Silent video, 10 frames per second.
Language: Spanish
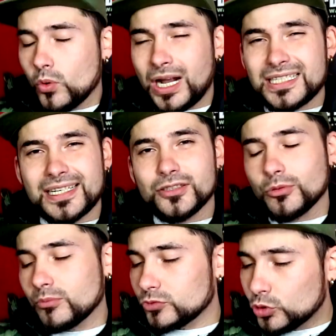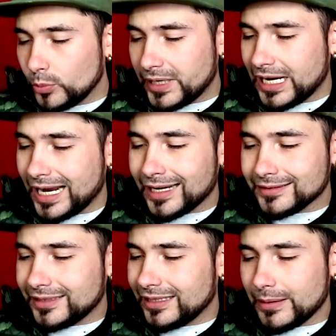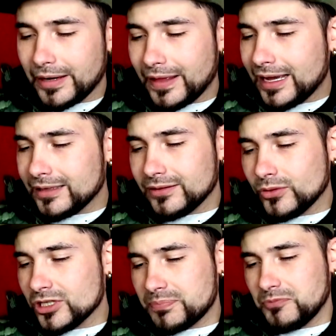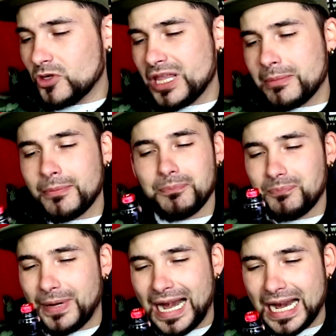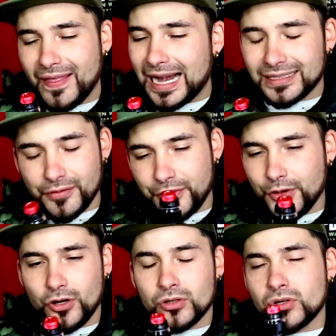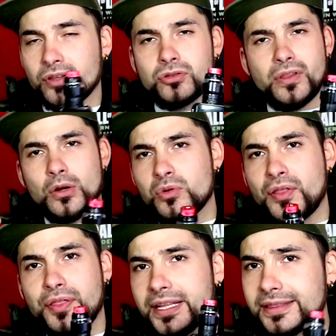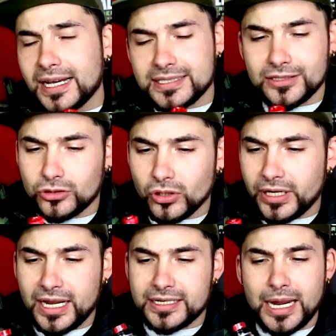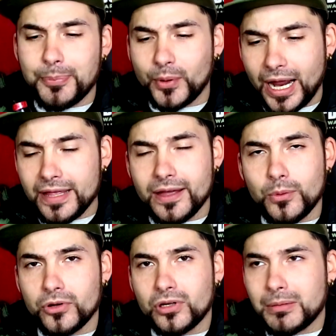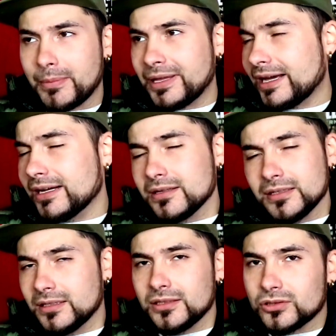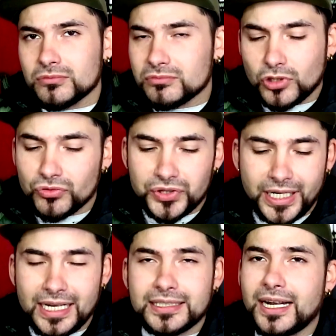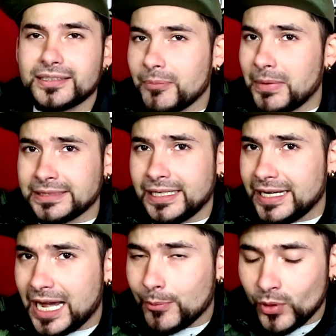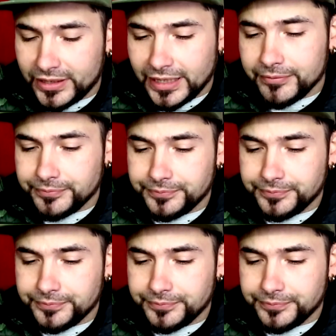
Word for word: Un cacharrito súper elegante, de verdad, no, es, no llama para nada la atención, o de esto de lucecitas, historias que hay por ahí, de acuerdo, que para mí ya son tonterías que gastan batería a muerte.